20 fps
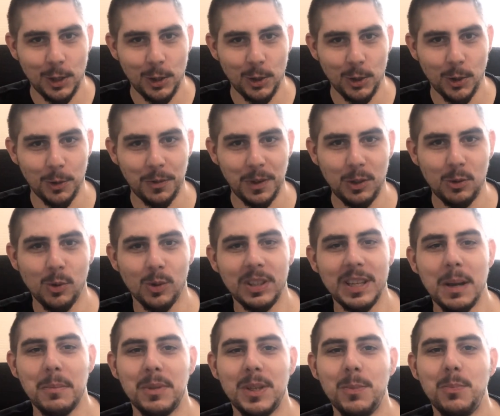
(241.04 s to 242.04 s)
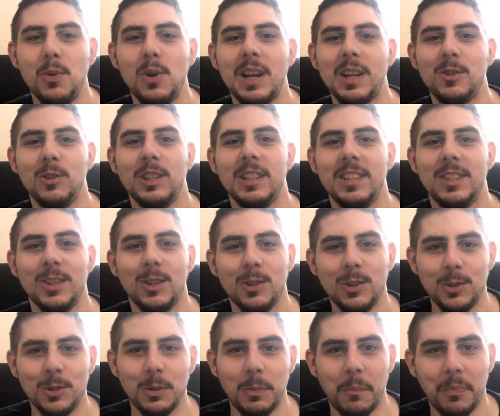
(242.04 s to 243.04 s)
je fais tourner un petit peu la
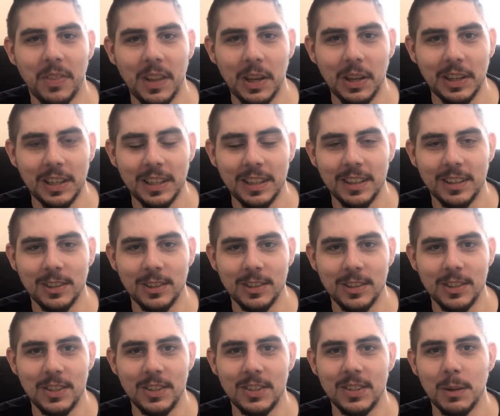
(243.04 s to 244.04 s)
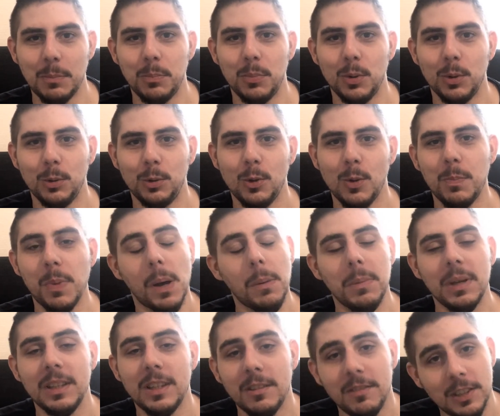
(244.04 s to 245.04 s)
connaissance et euh, si ça peut te
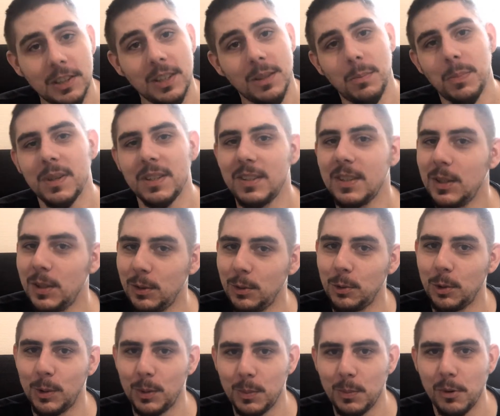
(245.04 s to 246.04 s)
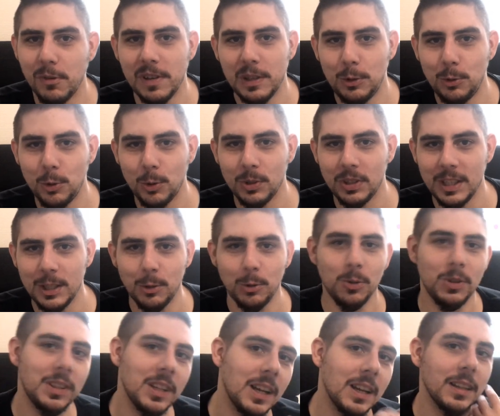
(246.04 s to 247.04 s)
permettre d'éviter de passer une euh, mauvaise journée
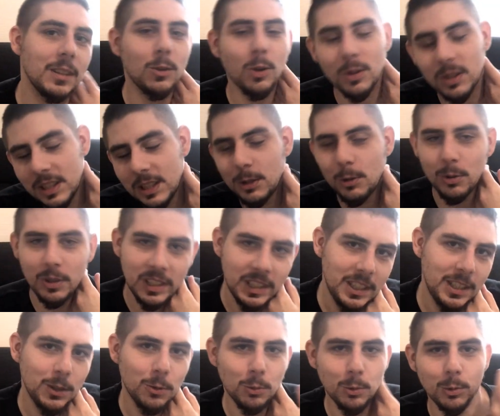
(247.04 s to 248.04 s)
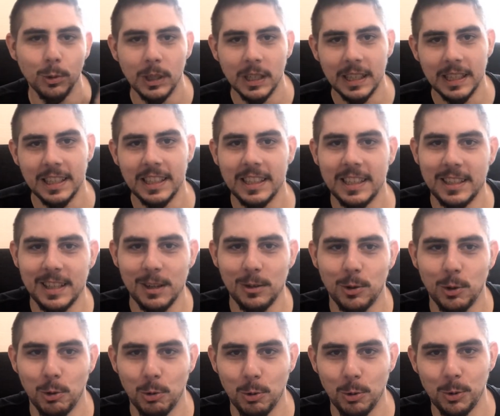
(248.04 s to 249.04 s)
suite à un torticolis ou
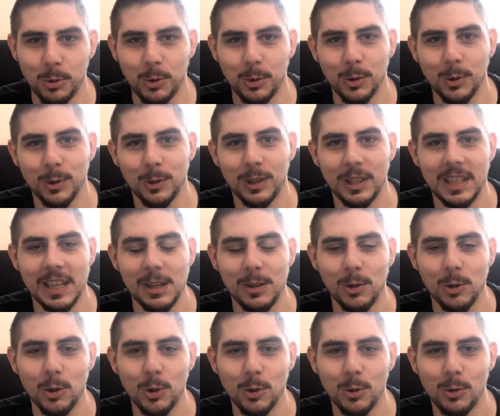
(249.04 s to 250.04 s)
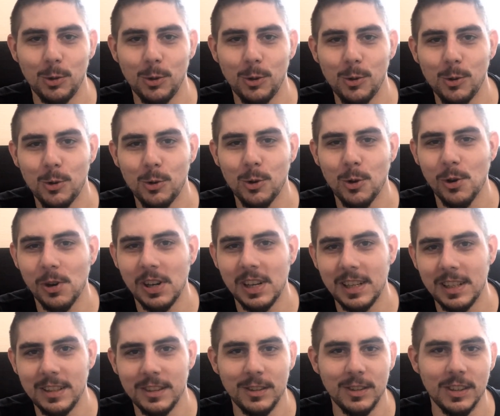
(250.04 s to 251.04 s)
quelque chose, euh, quelque chose de ce
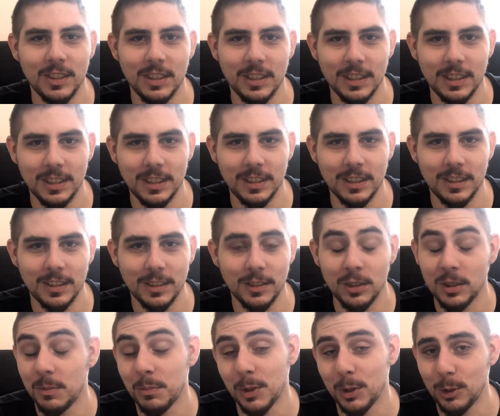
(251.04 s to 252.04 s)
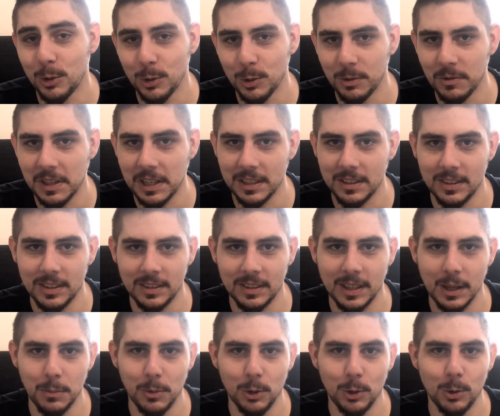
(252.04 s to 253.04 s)
genre-là, c'est une bonne chose, c'est une
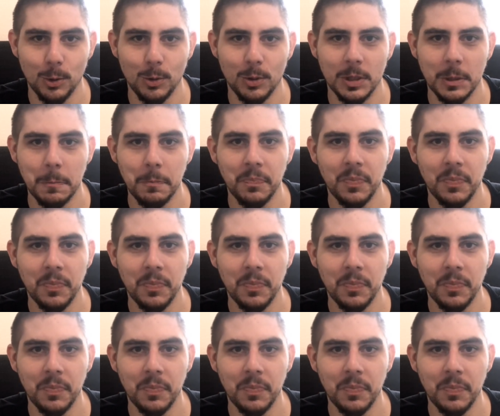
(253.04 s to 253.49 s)
très bonne chose.